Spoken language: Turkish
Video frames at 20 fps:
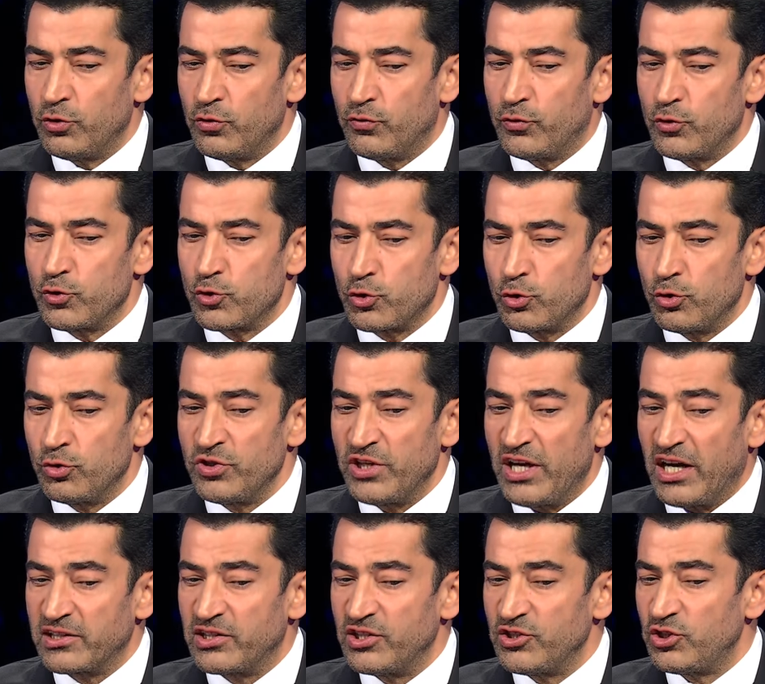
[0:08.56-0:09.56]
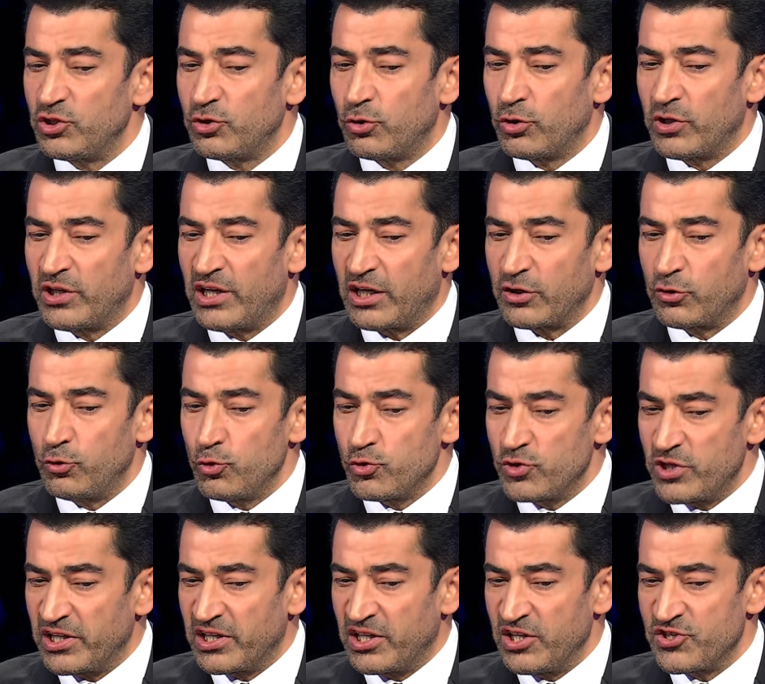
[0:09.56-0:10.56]
nüfusunun yaklaşık olarak
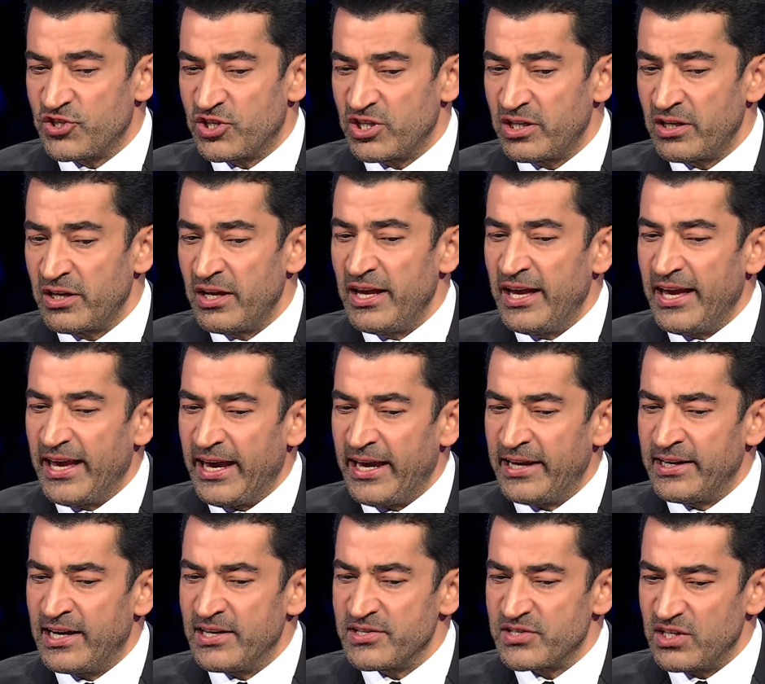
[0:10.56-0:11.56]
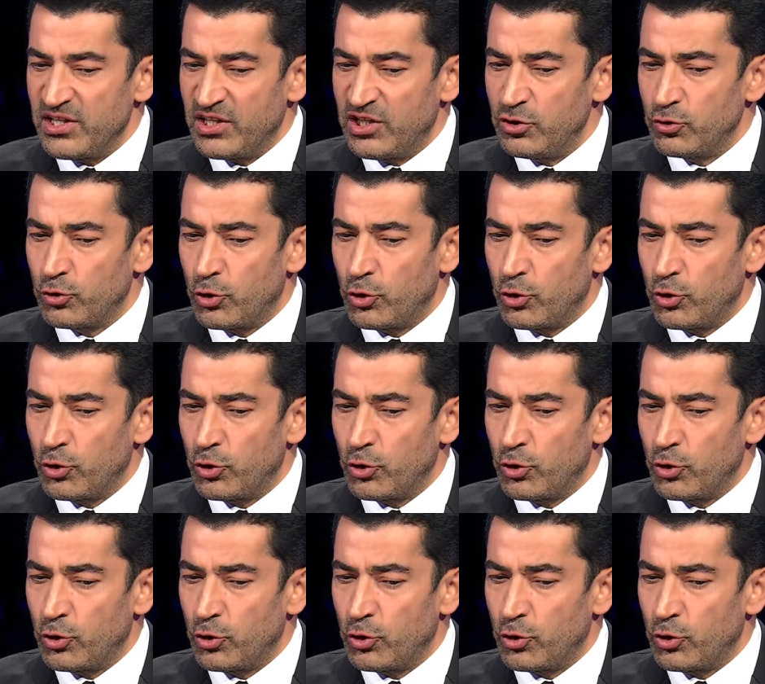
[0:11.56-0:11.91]
yüzde kaçı en az 2